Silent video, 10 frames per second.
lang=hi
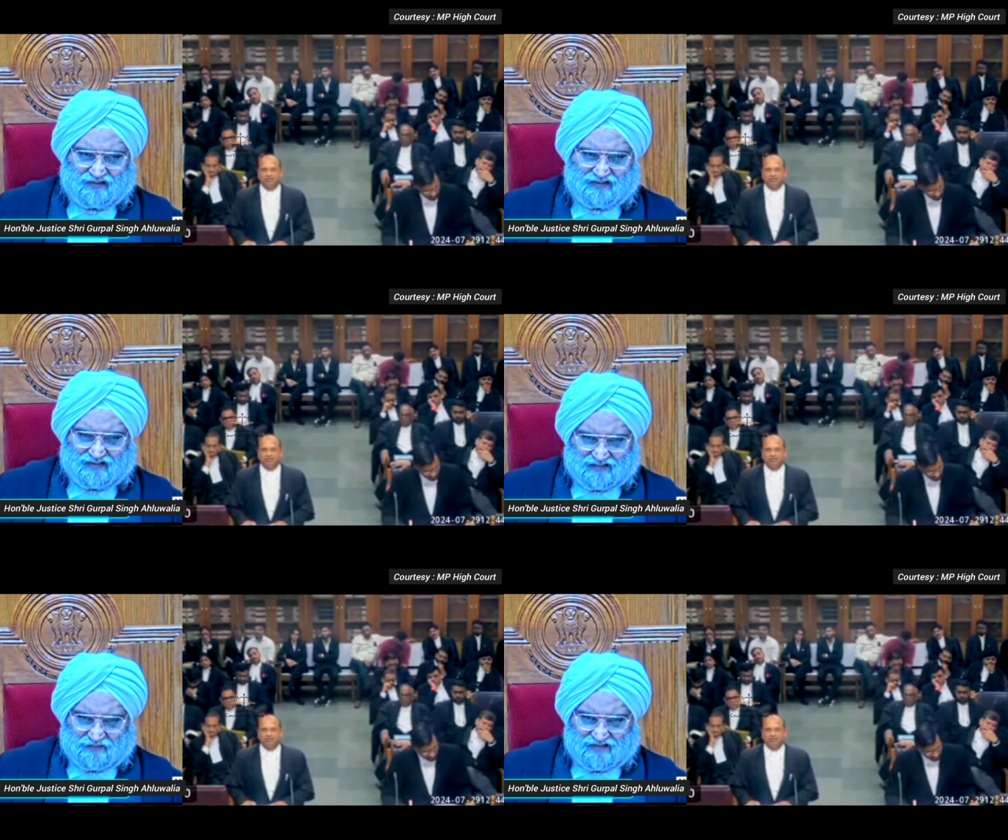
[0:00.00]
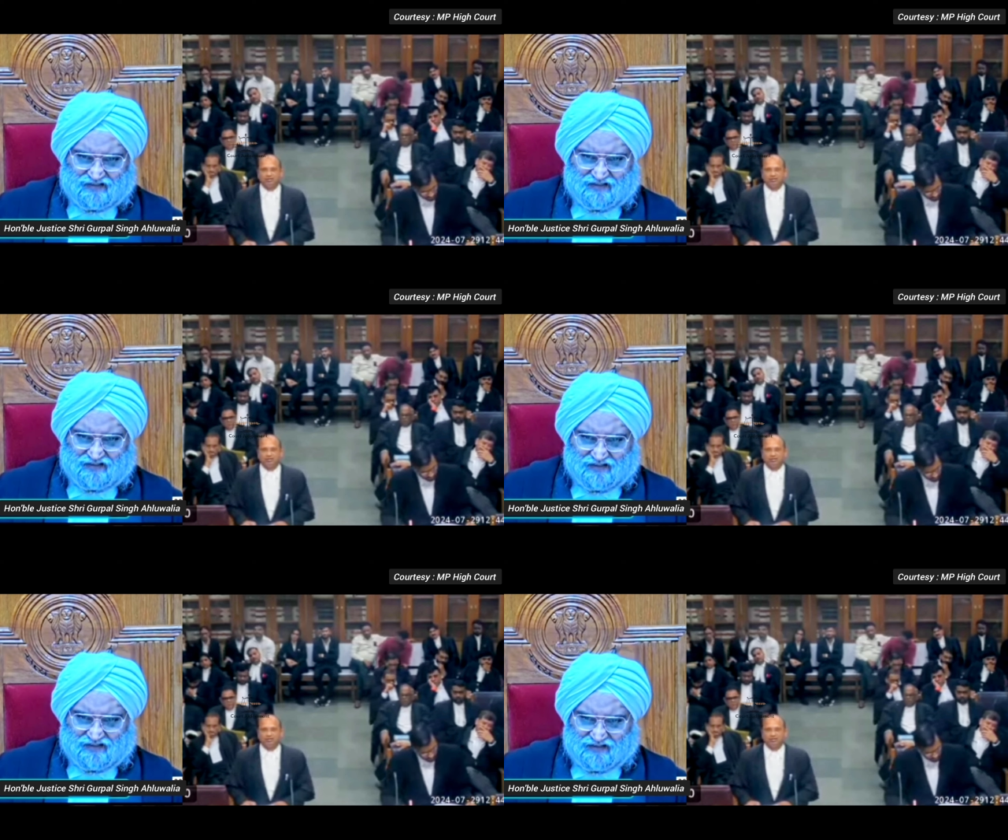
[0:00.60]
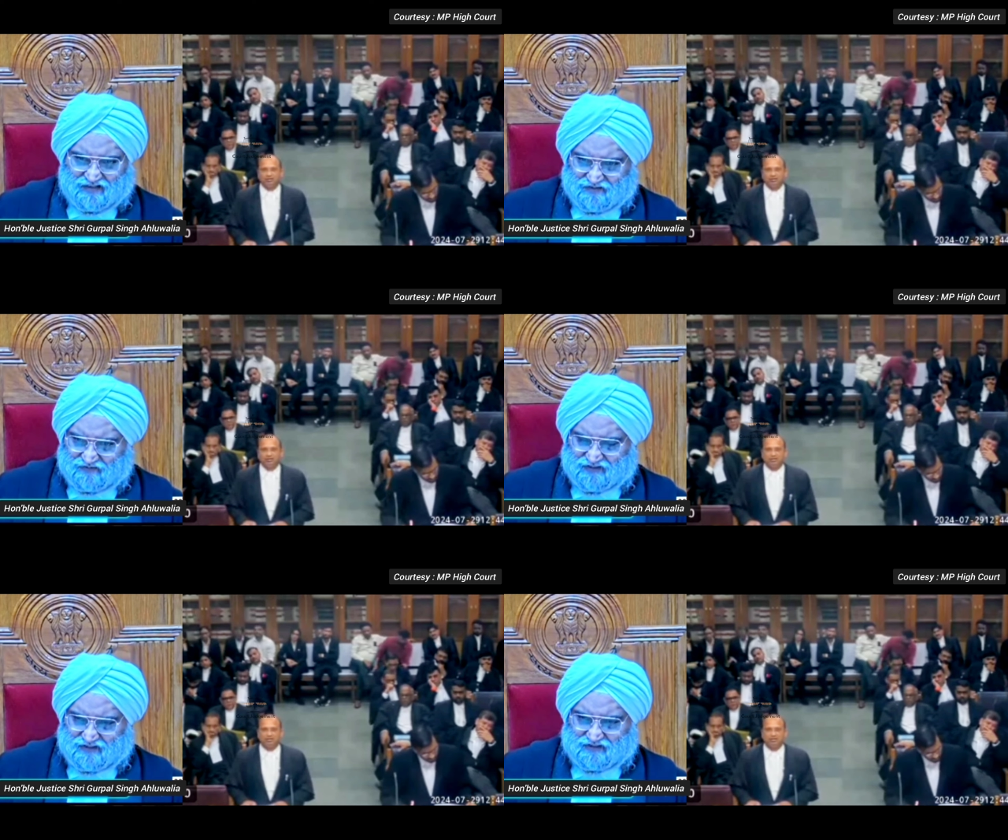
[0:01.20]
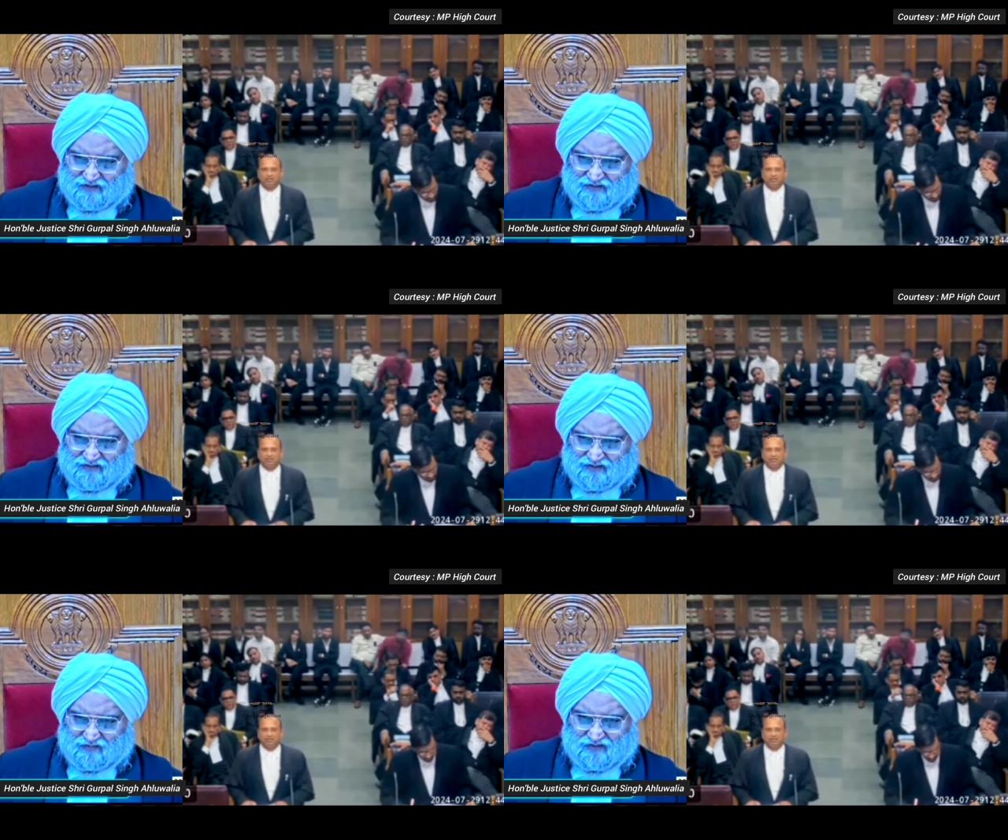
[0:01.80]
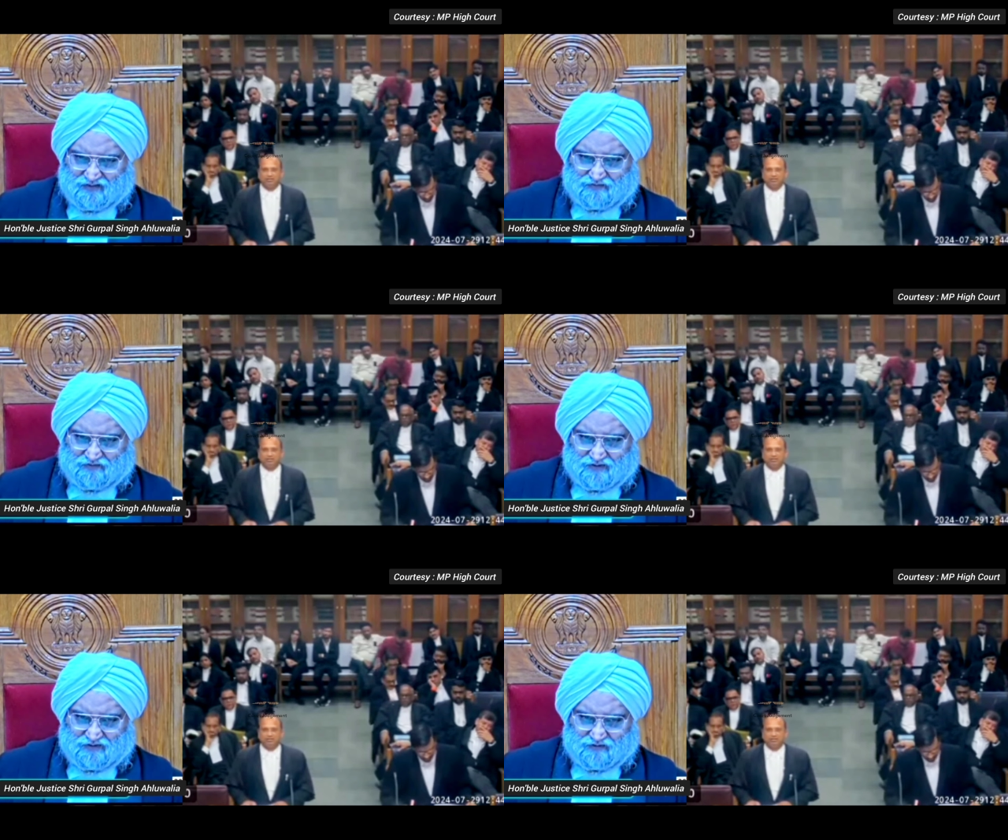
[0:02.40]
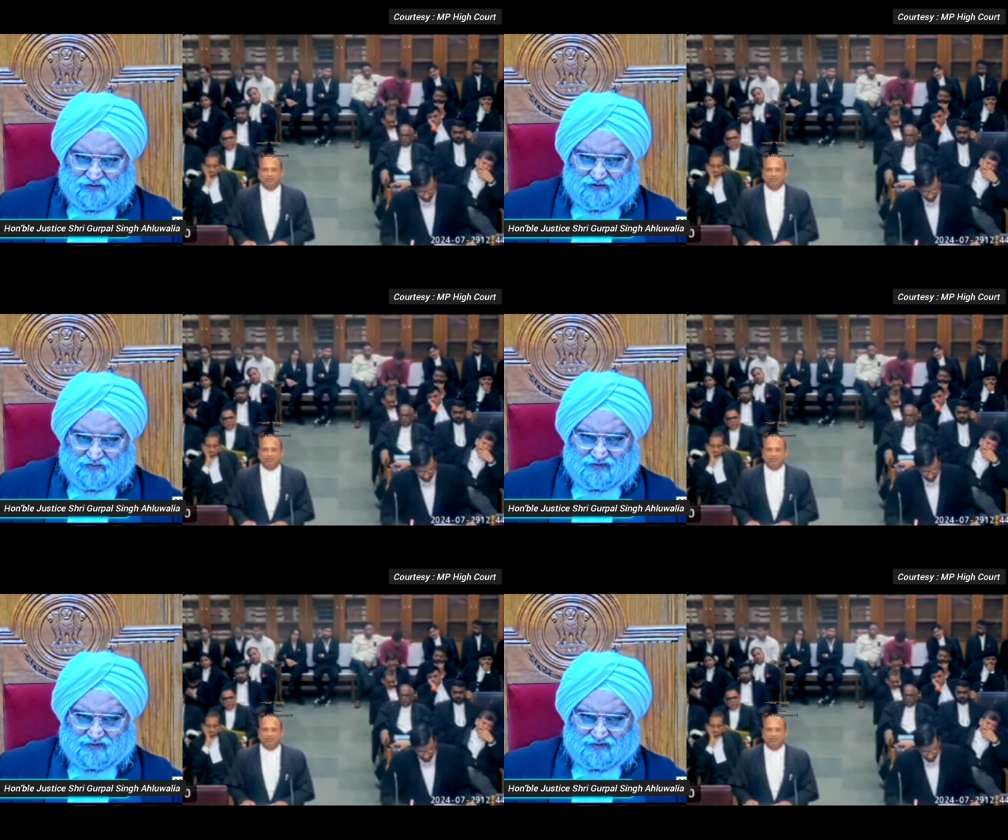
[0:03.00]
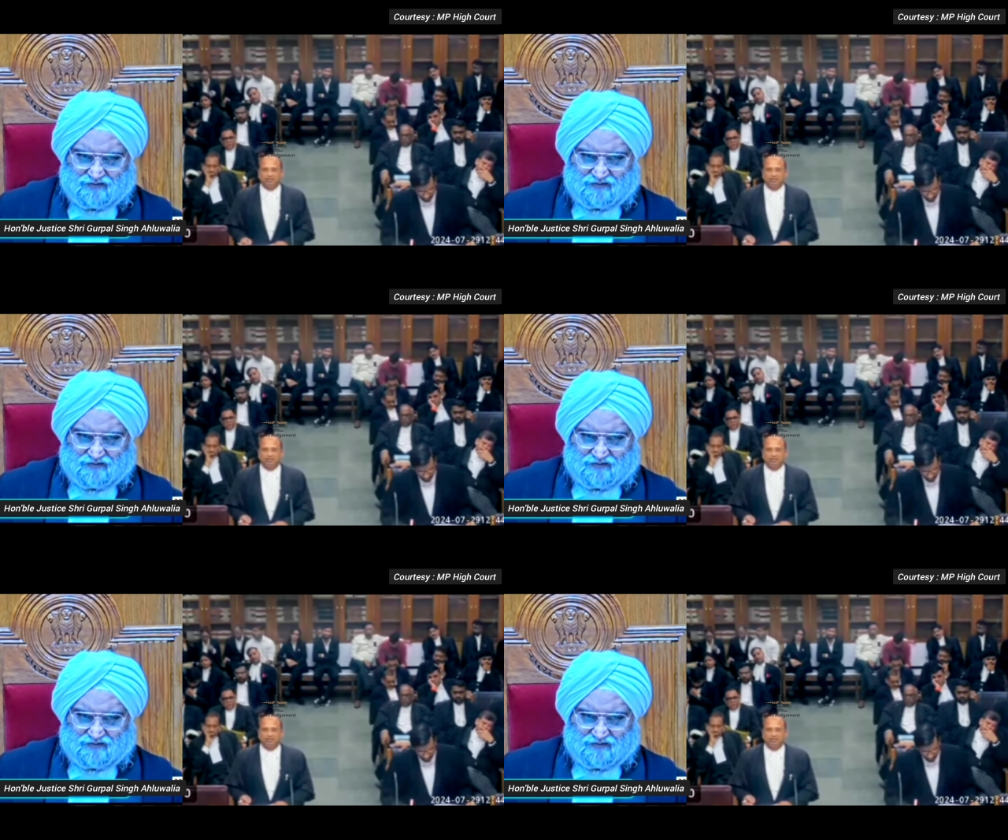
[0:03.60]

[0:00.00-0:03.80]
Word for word: लार्जर बेंच का निहारी का इंफ्रास्ट्रक्चर वाला जजमेंट है 482 के ऊपर